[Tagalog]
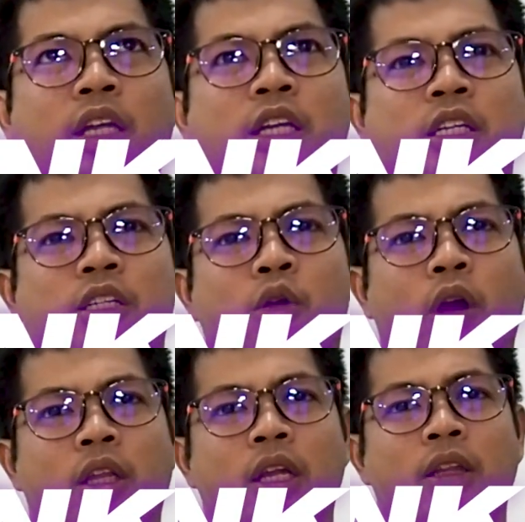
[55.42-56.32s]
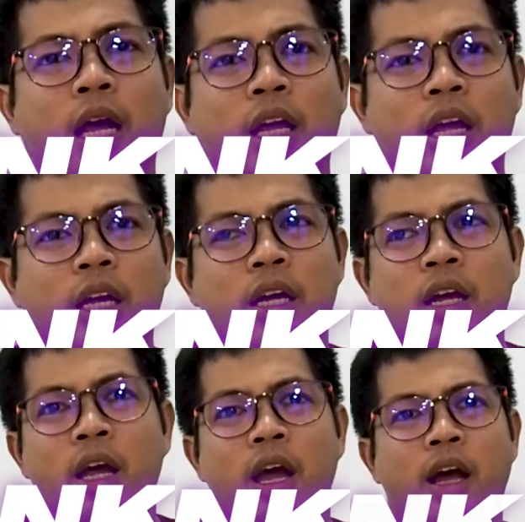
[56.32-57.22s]
This is located in Taguig.
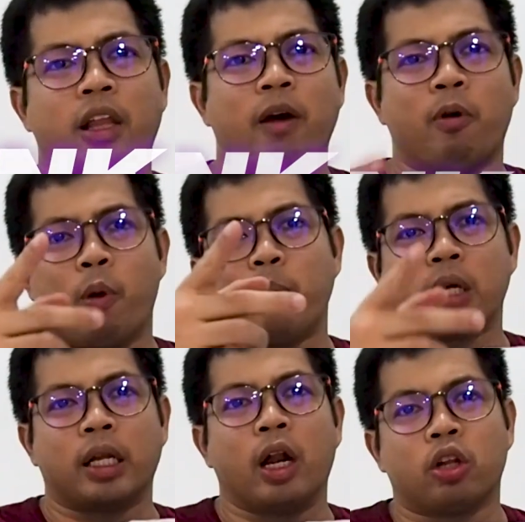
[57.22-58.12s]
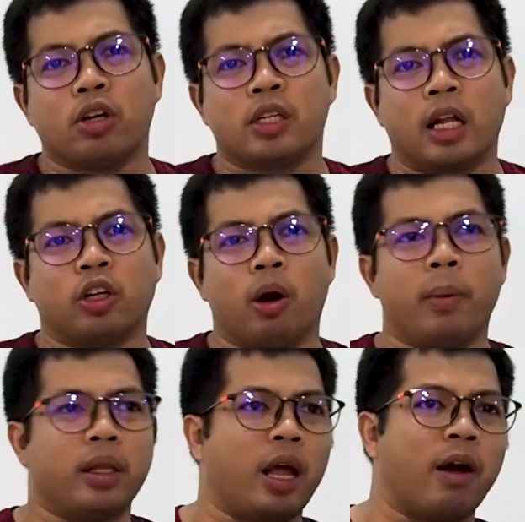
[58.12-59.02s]
And they have a website,
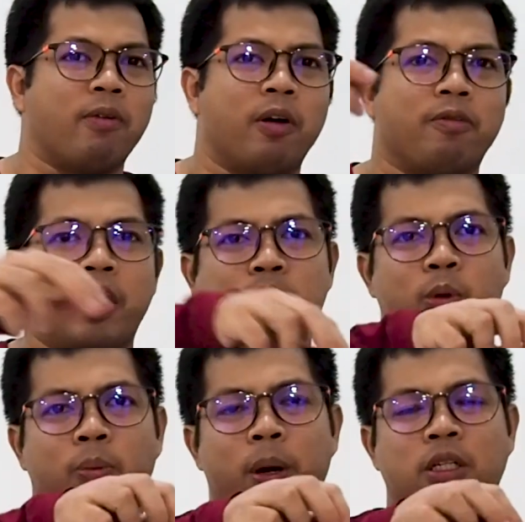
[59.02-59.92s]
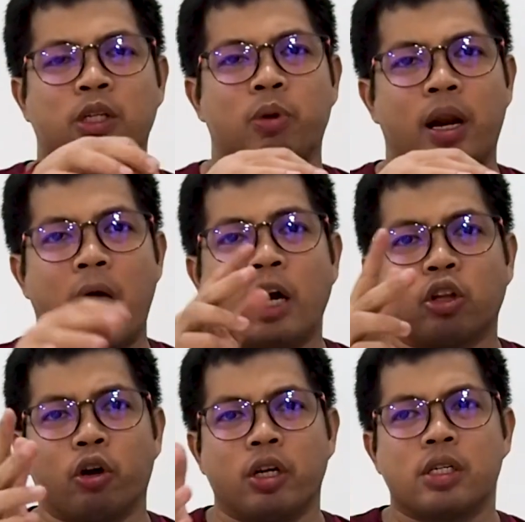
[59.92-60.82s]
anatoys.com, and they have a Facebook page as well,
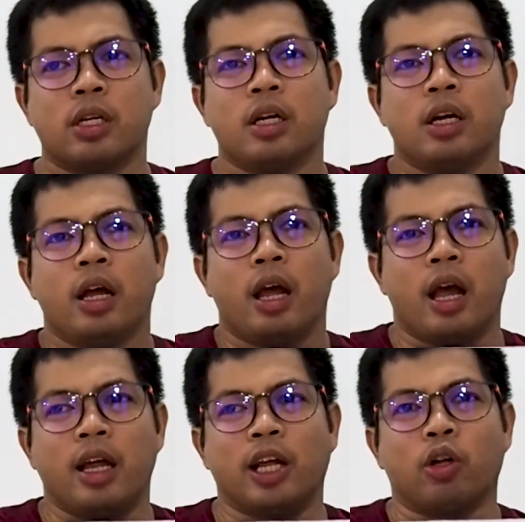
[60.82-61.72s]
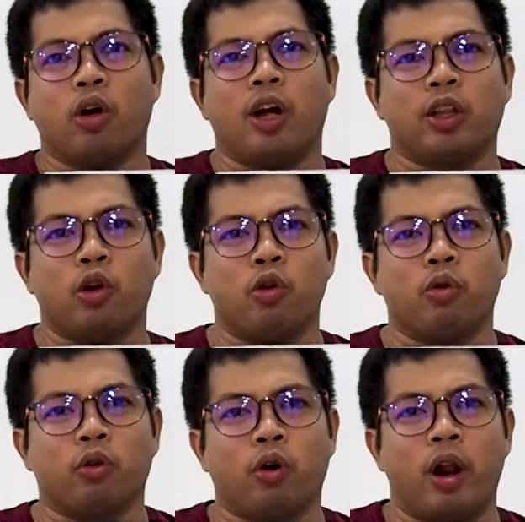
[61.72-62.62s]
Anatoys. And ito, ito
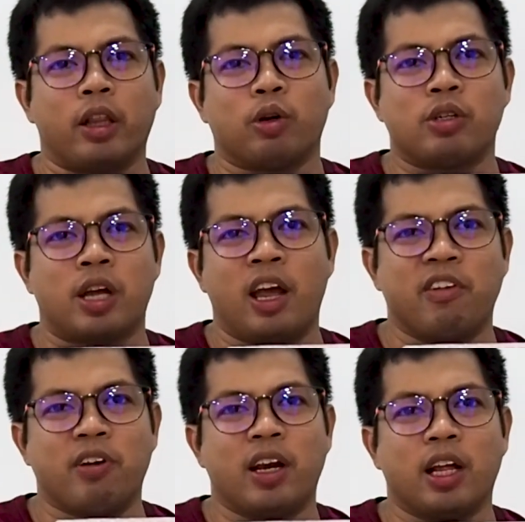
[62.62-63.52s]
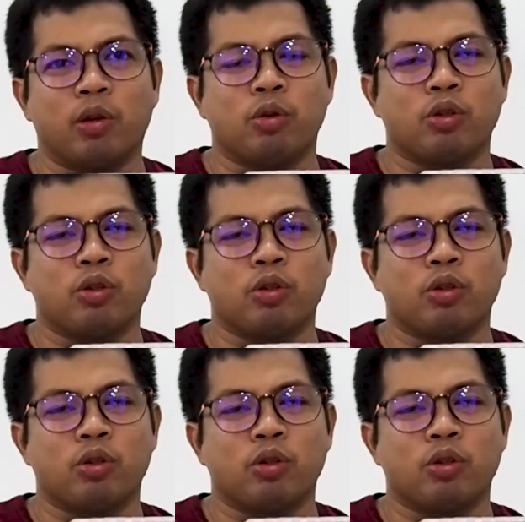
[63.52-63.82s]
yung Collector's Haven, itong